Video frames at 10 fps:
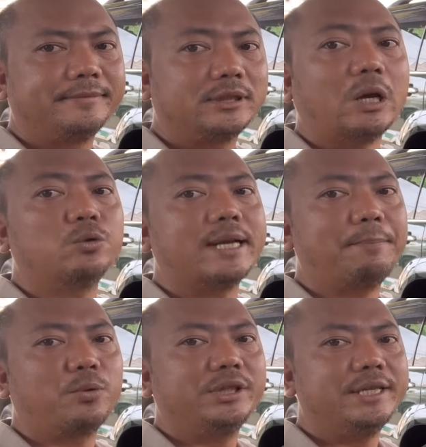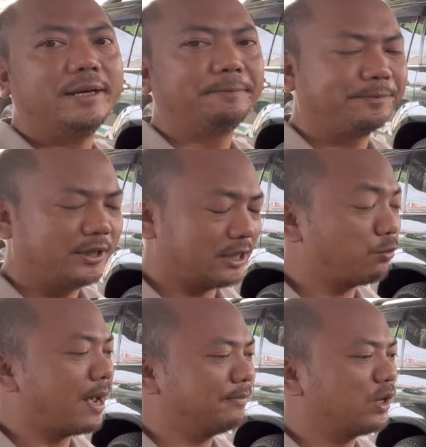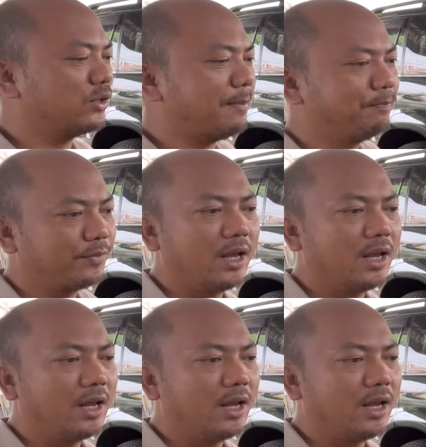600 quý vị nhỉ 600 600